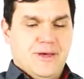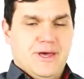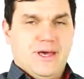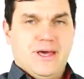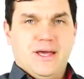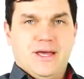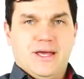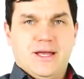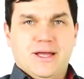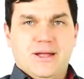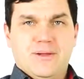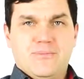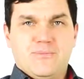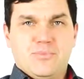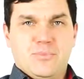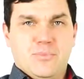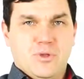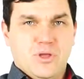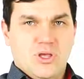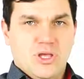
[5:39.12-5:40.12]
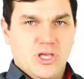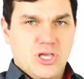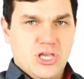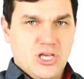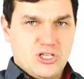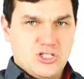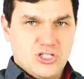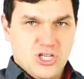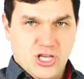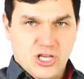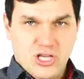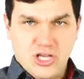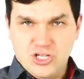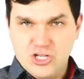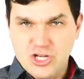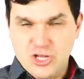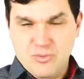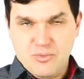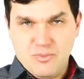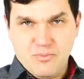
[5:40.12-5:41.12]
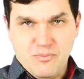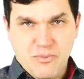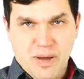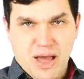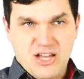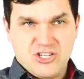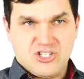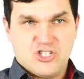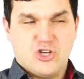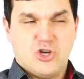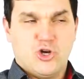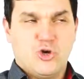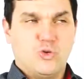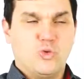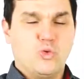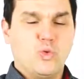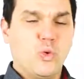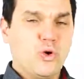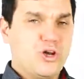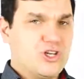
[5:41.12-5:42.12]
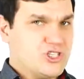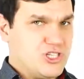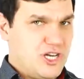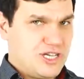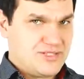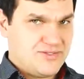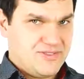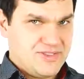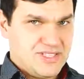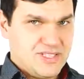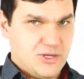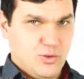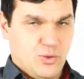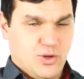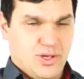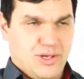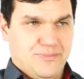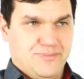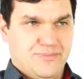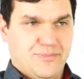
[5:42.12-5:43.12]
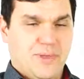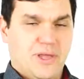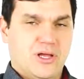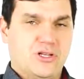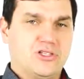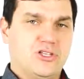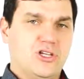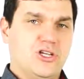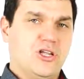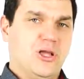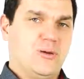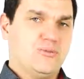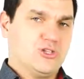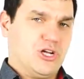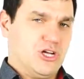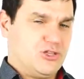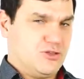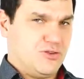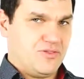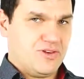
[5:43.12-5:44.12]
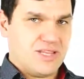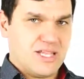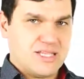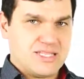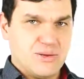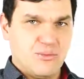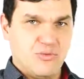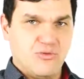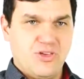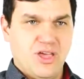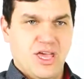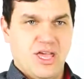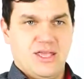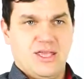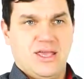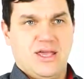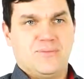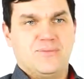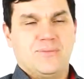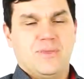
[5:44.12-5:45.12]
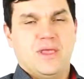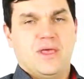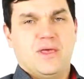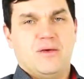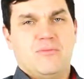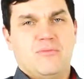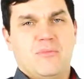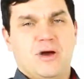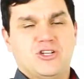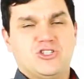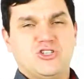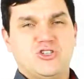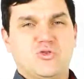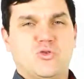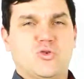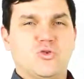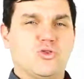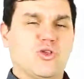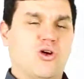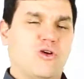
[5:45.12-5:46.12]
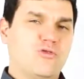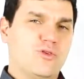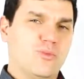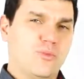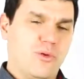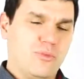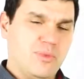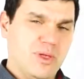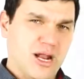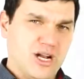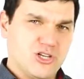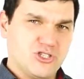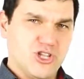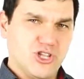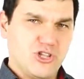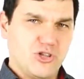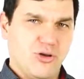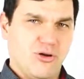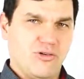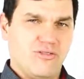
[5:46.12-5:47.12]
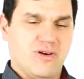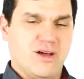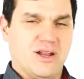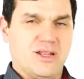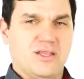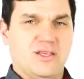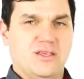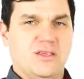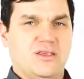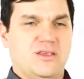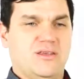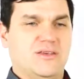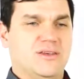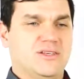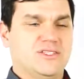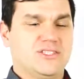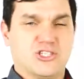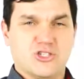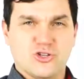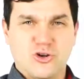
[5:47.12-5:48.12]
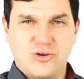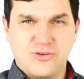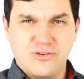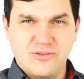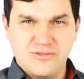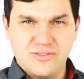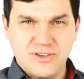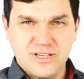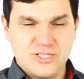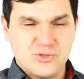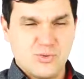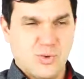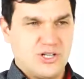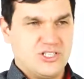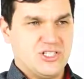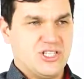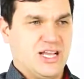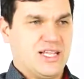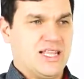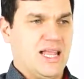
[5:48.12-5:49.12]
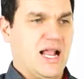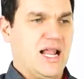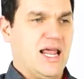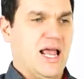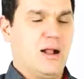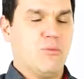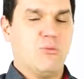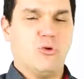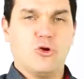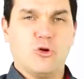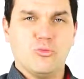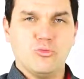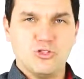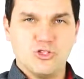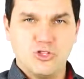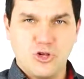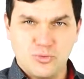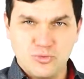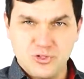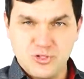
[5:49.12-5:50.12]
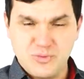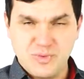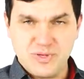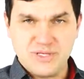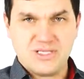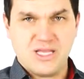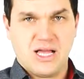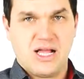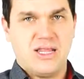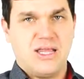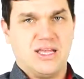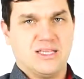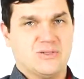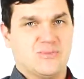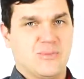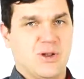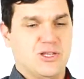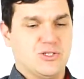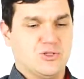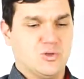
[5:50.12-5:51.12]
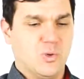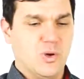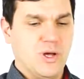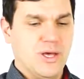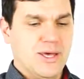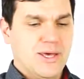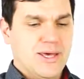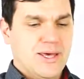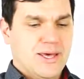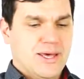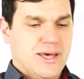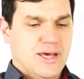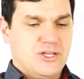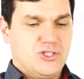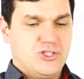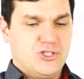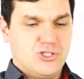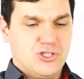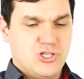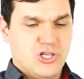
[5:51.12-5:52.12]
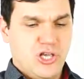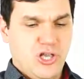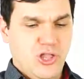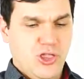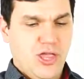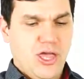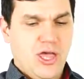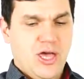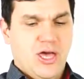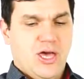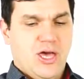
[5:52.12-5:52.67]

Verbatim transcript: E, I jeszcze, jeżeli masz długi czas wysyłki, czyli na przykład towar na zamówienie, masz w hurtowni, pobierasz ten towar i chcesz go wysłać i tak dalej, albo robisz dropshipping z AliExpressu e, czy z Chin,